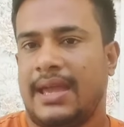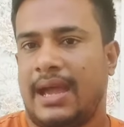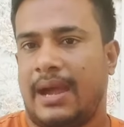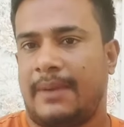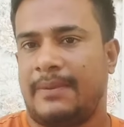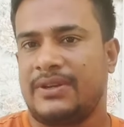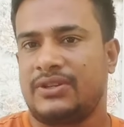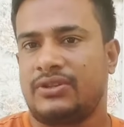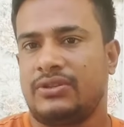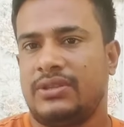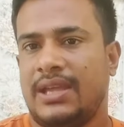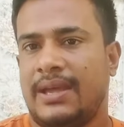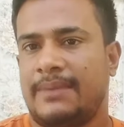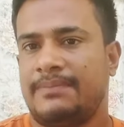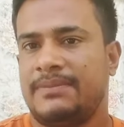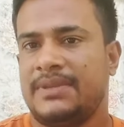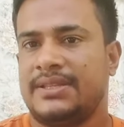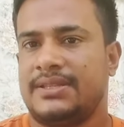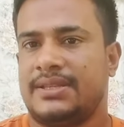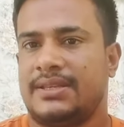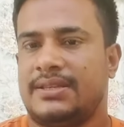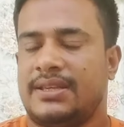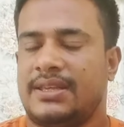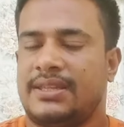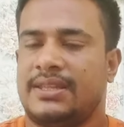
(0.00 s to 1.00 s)
আবার যদি আপনি
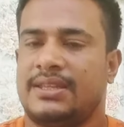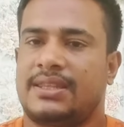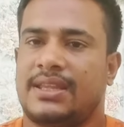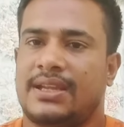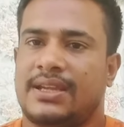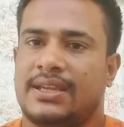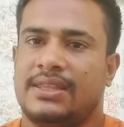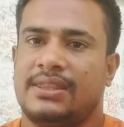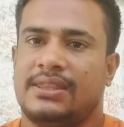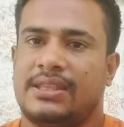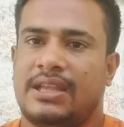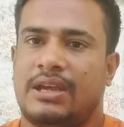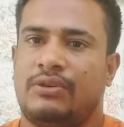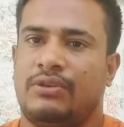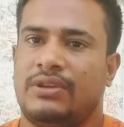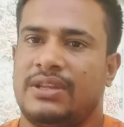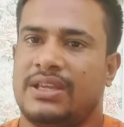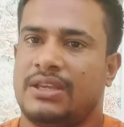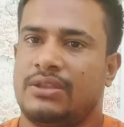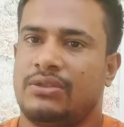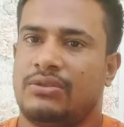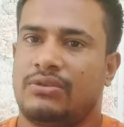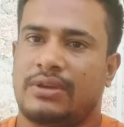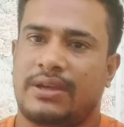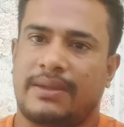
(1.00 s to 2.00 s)
যে জানে থাকেন তাহলে
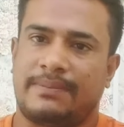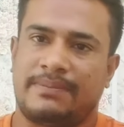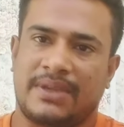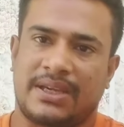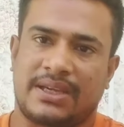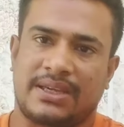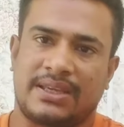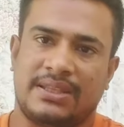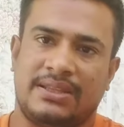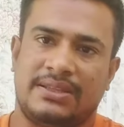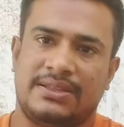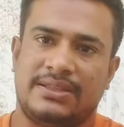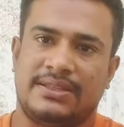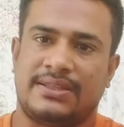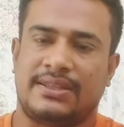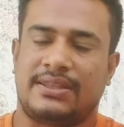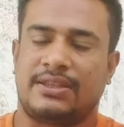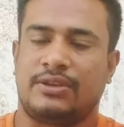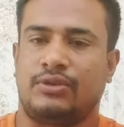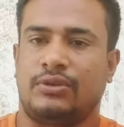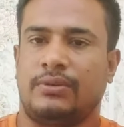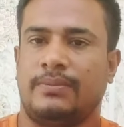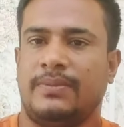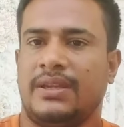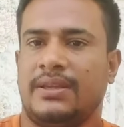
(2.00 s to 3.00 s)
কিন্তু আপনাকে যেতে
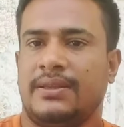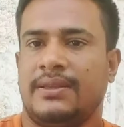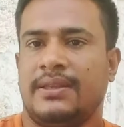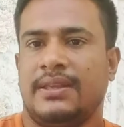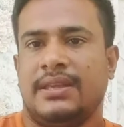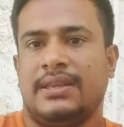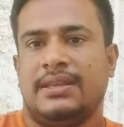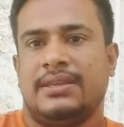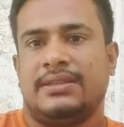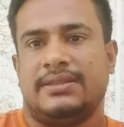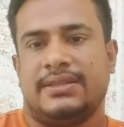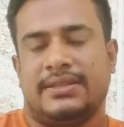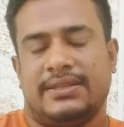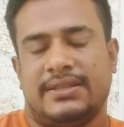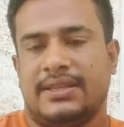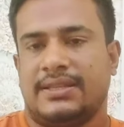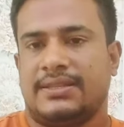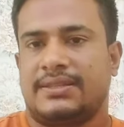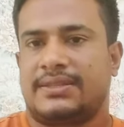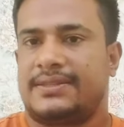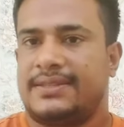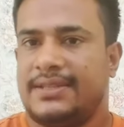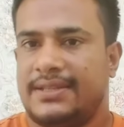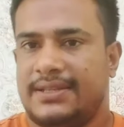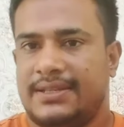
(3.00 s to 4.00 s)
হবে রিজন
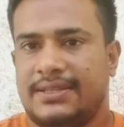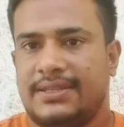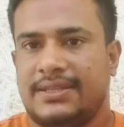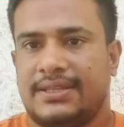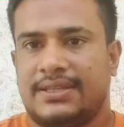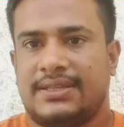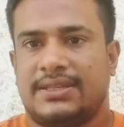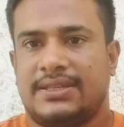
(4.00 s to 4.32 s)
সিটিতে